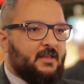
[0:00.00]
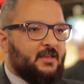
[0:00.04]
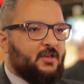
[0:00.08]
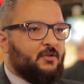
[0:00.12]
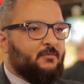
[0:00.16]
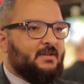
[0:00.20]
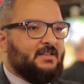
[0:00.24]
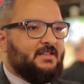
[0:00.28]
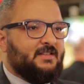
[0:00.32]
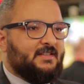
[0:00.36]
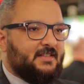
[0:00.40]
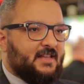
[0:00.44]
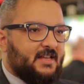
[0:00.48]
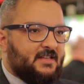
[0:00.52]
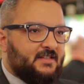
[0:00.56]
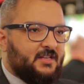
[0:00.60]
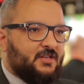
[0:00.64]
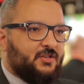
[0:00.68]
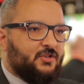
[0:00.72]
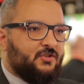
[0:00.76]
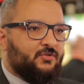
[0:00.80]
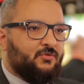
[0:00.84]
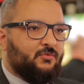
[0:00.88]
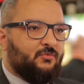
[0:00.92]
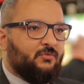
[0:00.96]
e uma distância
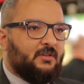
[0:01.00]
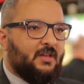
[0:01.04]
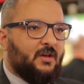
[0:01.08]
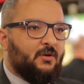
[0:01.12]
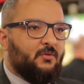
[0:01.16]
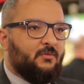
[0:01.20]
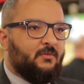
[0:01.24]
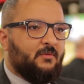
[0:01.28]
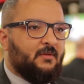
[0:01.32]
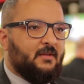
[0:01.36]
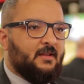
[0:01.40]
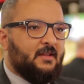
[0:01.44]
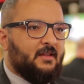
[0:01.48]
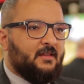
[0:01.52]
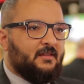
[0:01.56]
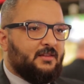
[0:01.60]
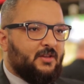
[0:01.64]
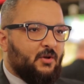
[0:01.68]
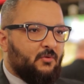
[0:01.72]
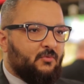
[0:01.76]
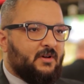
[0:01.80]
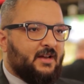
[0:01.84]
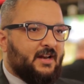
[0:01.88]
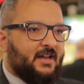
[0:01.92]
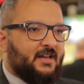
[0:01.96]
de zoom tão,
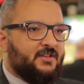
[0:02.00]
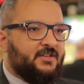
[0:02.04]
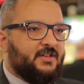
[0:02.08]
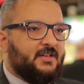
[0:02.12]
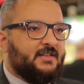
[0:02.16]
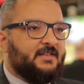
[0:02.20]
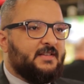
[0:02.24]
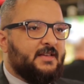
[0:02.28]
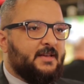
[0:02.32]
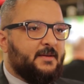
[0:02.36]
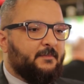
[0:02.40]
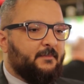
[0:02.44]
tão grande assim.